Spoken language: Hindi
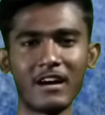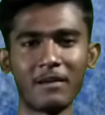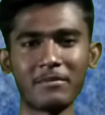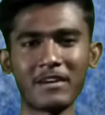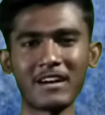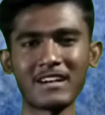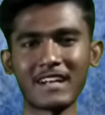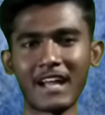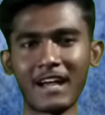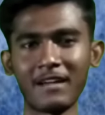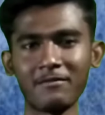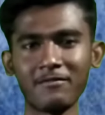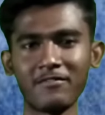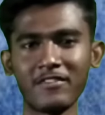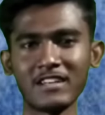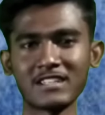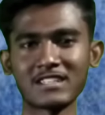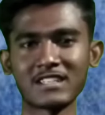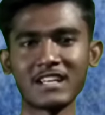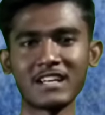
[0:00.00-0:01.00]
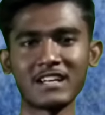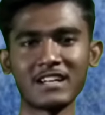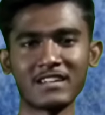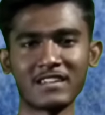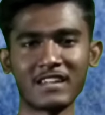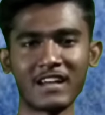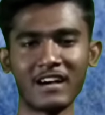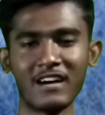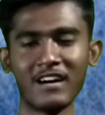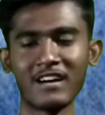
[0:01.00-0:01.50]
अपना टाइम वेस्ट नहीं
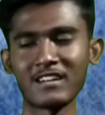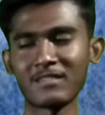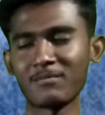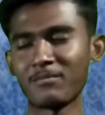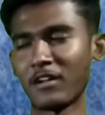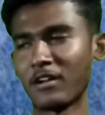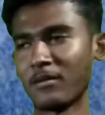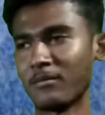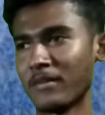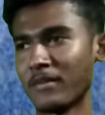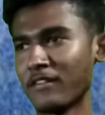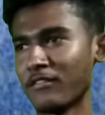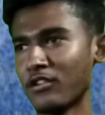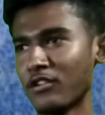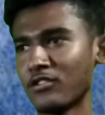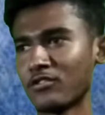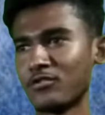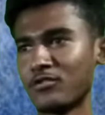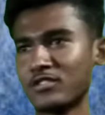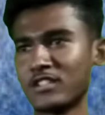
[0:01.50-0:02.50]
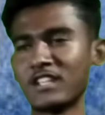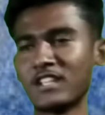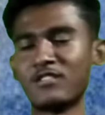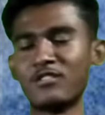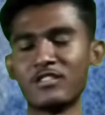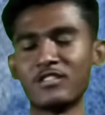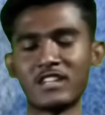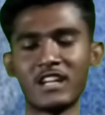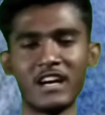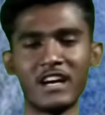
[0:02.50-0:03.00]
करता हर पल में वो खुशी
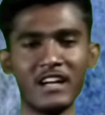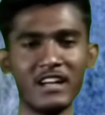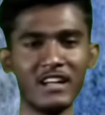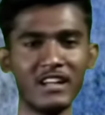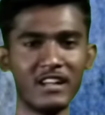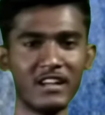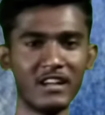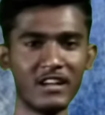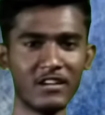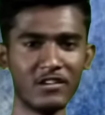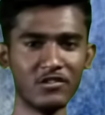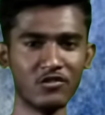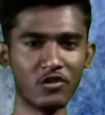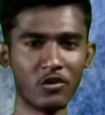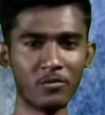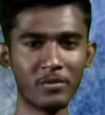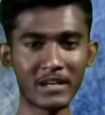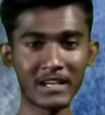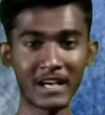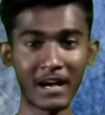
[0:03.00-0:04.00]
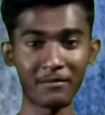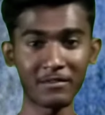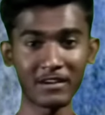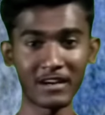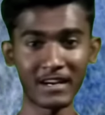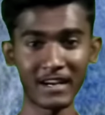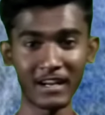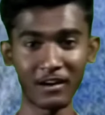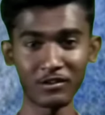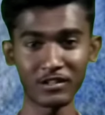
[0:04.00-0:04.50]
ढूंढता है जो भी काम
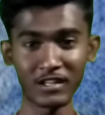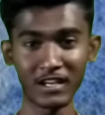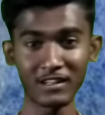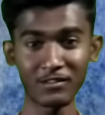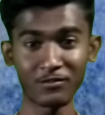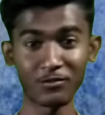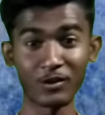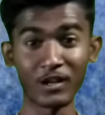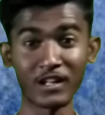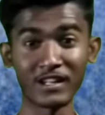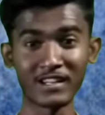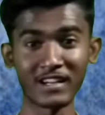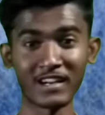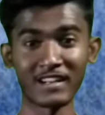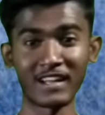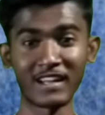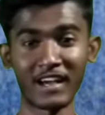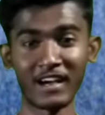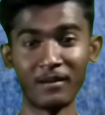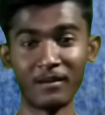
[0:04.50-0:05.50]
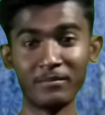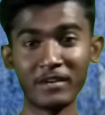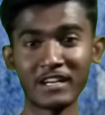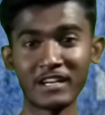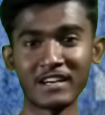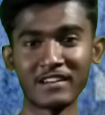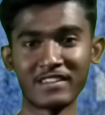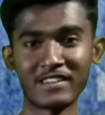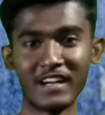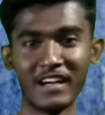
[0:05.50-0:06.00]
करना होता है तुरंत करता है अभी
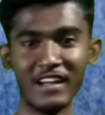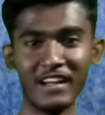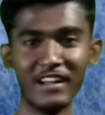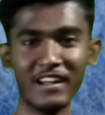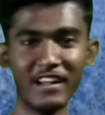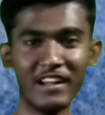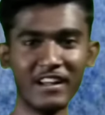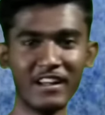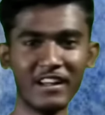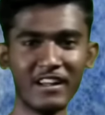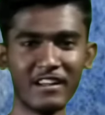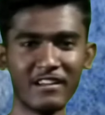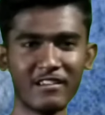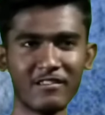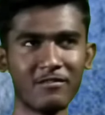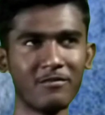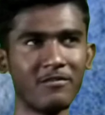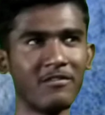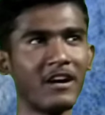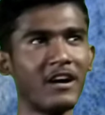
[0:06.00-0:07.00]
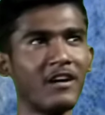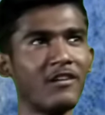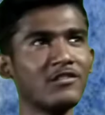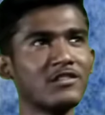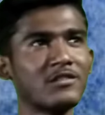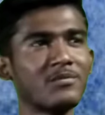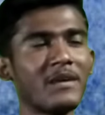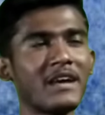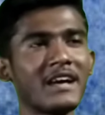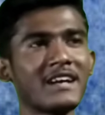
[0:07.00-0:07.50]
करता है वह
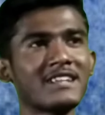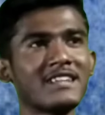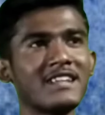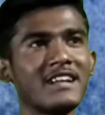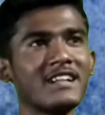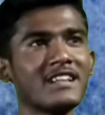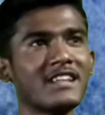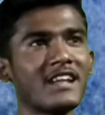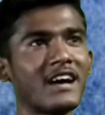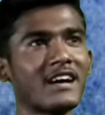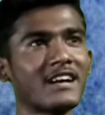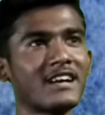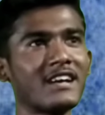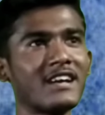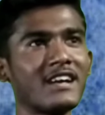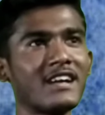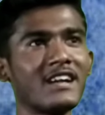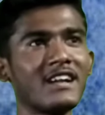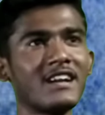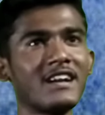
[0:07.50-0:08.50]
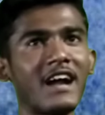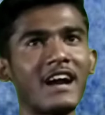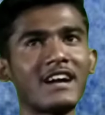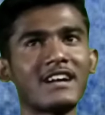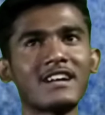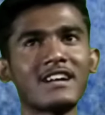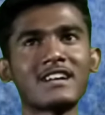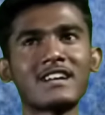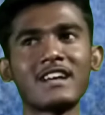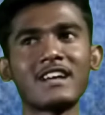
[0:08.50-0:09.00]
उसमें एक सीन था कि
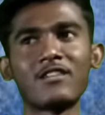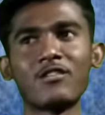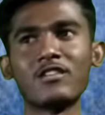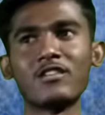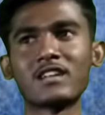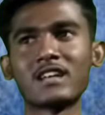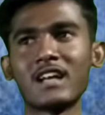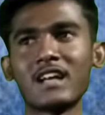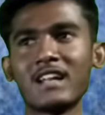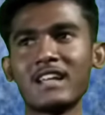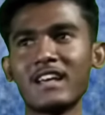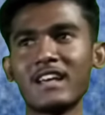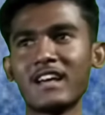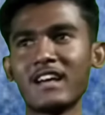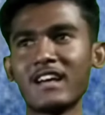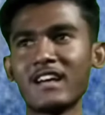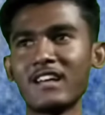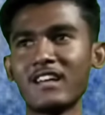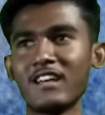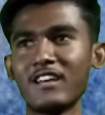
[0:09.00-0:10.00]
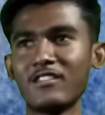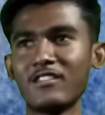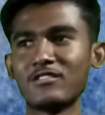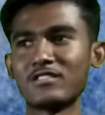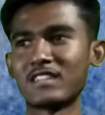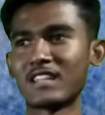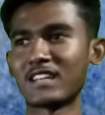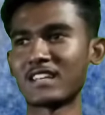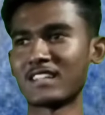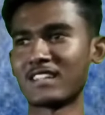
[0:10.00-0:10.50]
नाटक के रोल के लिए
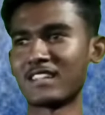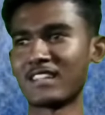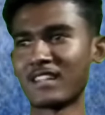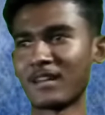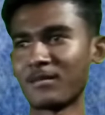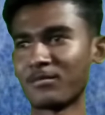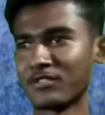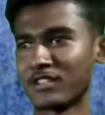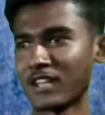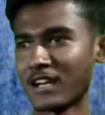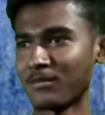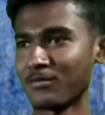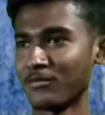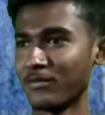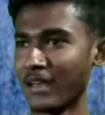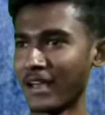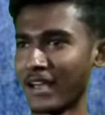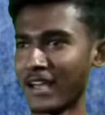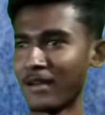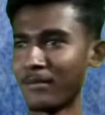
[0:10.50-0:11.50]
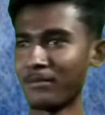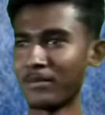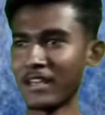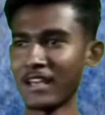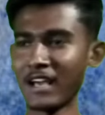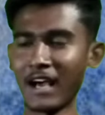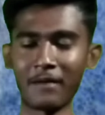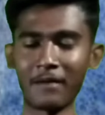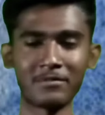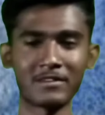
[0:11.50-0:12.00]
उसने किसी से पूछा मैं
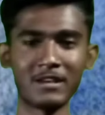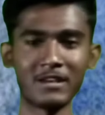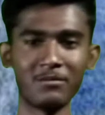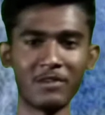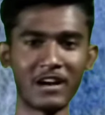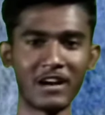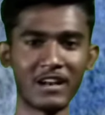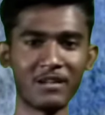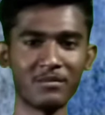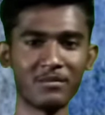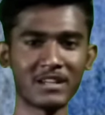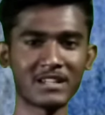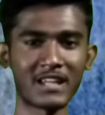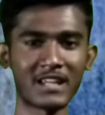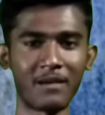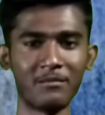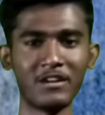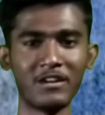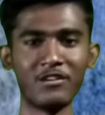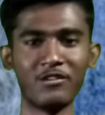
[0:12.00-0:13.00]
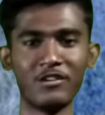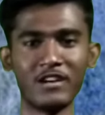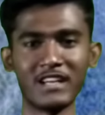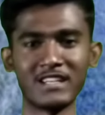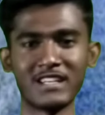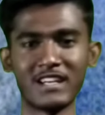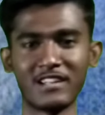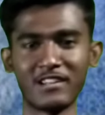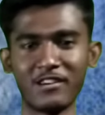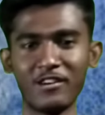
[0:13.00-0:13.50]
भी आपकी मंडली में शामिल
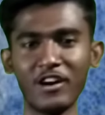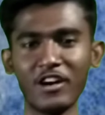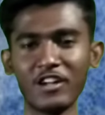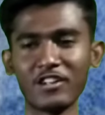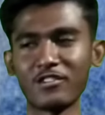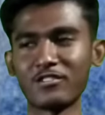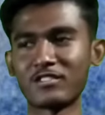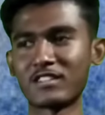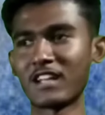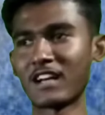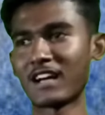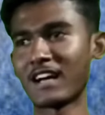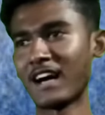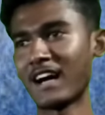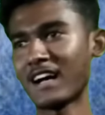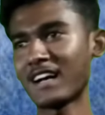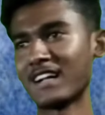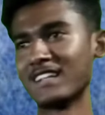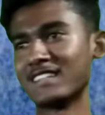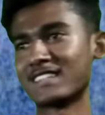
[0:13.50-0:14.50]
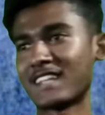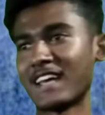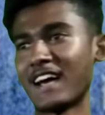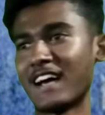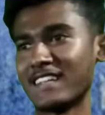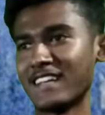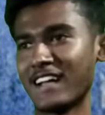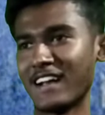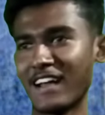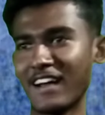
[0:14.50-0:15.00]
होना चाहता हूँ तो उसने कहा कल से
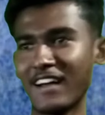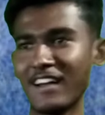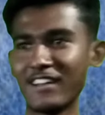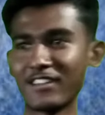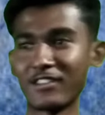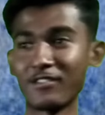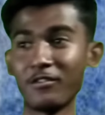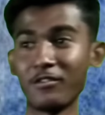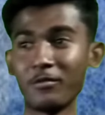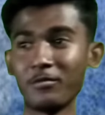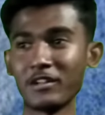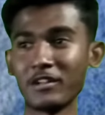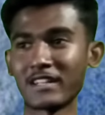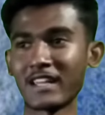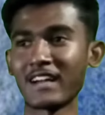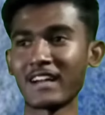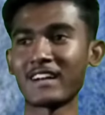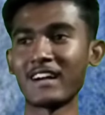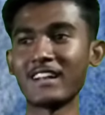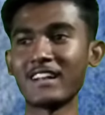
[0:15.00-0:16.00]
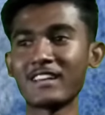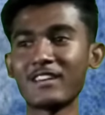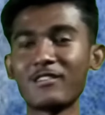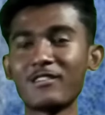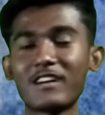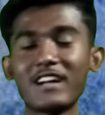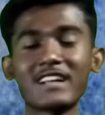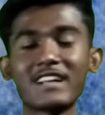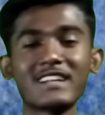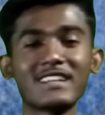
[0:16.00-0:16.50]
आ जाना तो वो बोलता है कल
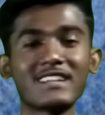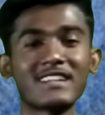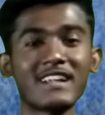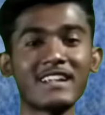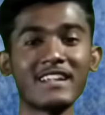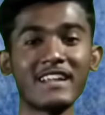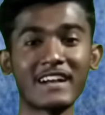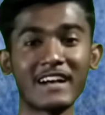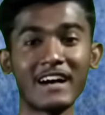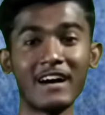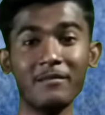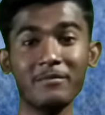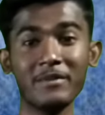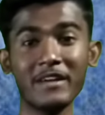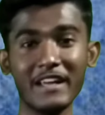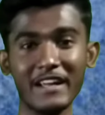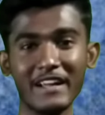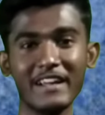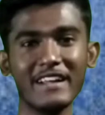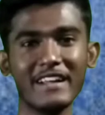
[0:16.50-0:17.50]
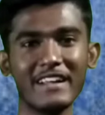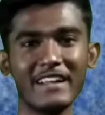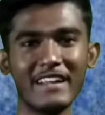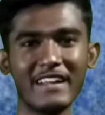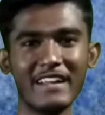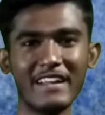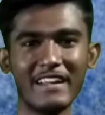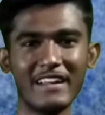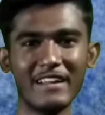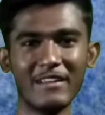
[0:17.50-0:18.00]
क्यों कल किसने देखा अभी
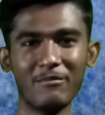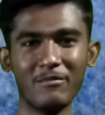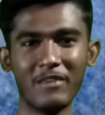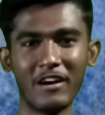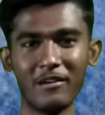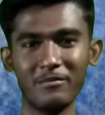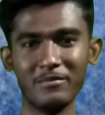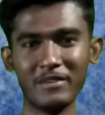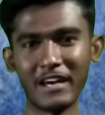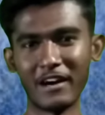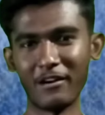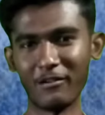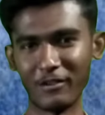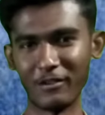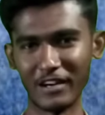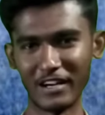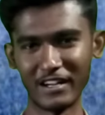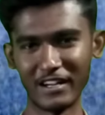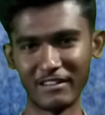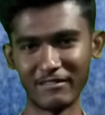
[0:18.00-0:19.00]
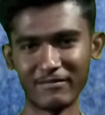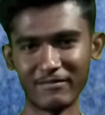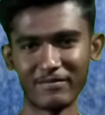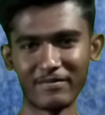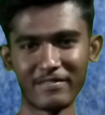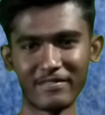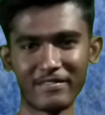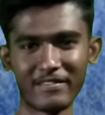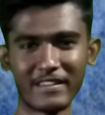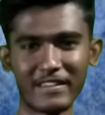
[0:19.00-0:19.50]
मैं अभी आऊँगा
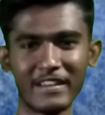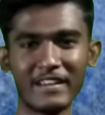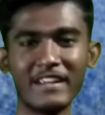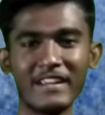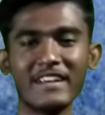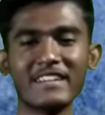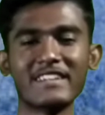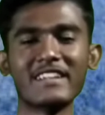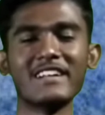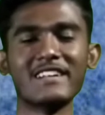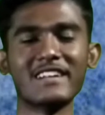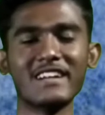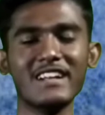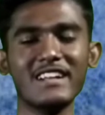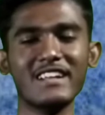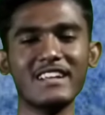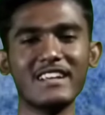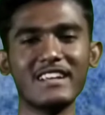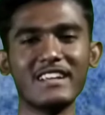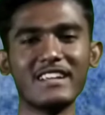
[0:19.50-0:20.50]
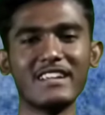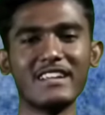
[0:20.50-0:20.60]
रिहर्सल के लिए